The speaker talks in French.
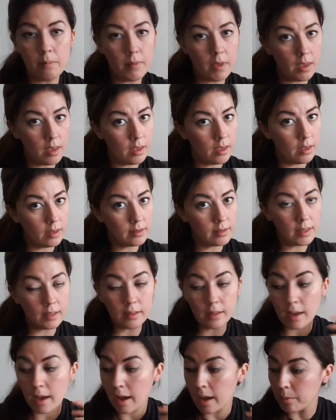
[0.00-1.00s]
mais
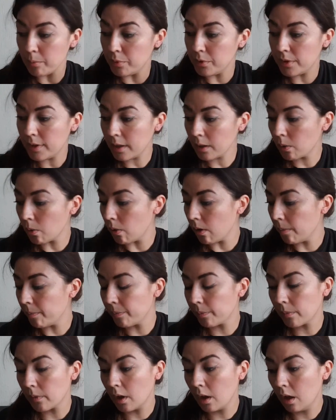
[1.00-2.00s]
c'était abusé, quoi.
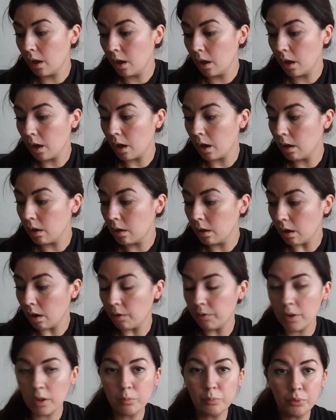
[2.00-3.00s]

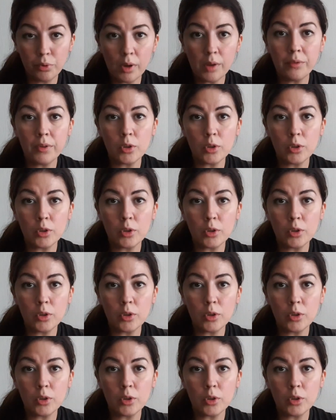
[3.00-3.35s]
En fait, plus